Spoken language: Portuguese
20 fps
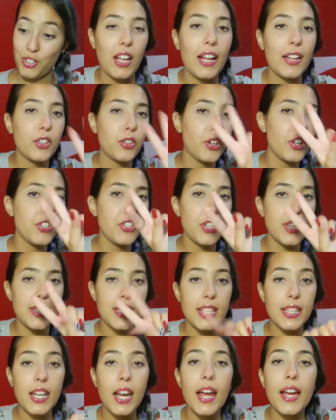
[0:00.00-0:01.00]
Há dois dias
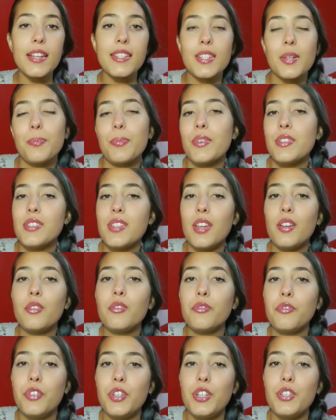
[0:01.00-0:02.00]
atrás eu postei um
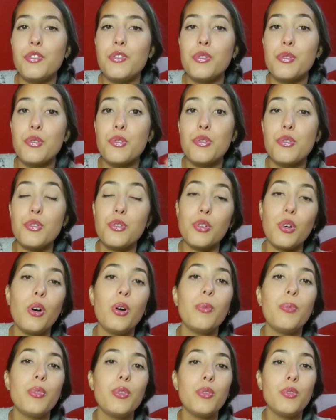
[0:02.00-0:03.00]
vídeo
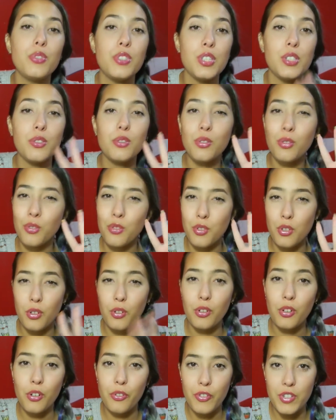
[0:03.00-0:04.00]
sobre o segundo jogo
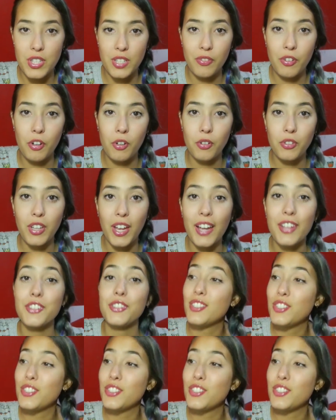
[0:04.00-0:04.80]
que eu fiz na faculdade.